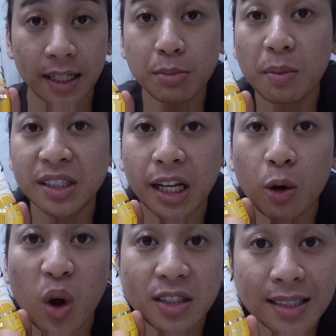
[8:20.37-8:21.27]
jadi
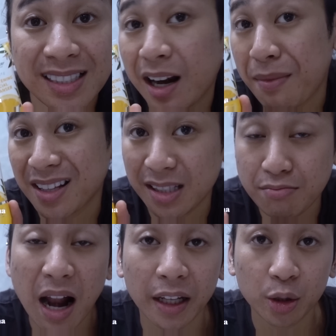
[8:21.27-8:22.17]
membersihkan wajah secara
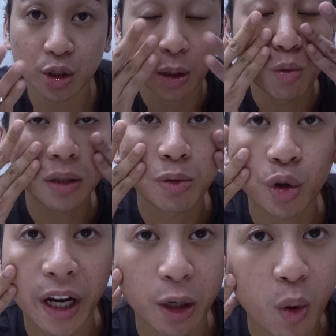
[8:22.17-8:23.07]
maksimal gitu jadi buat
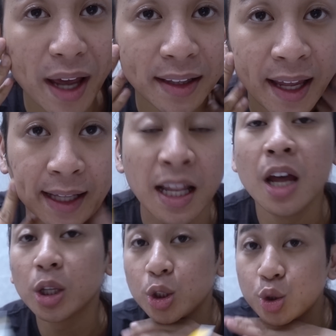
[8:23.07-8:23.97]
mengurangi whitehead
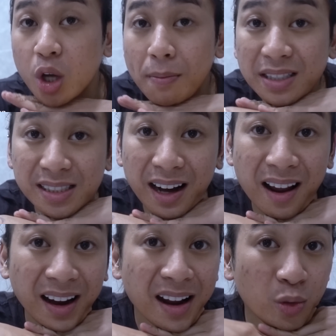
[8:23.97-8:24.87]
terus juga
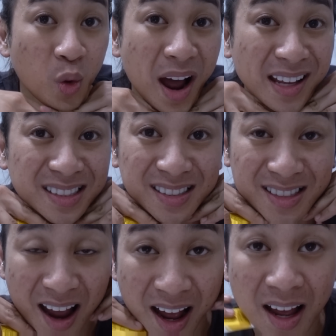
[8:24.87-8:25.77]
mencerahkan
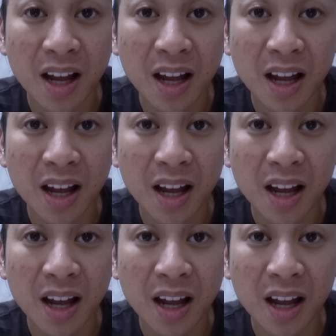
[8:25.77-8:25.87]
wajah